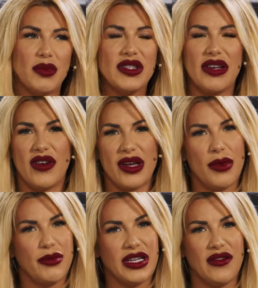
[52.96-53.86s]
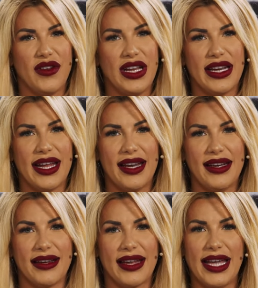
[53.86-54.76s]
muss einfach immer mit den Fehlern der
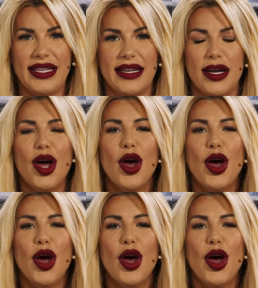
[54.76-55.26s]
anderen rechnen.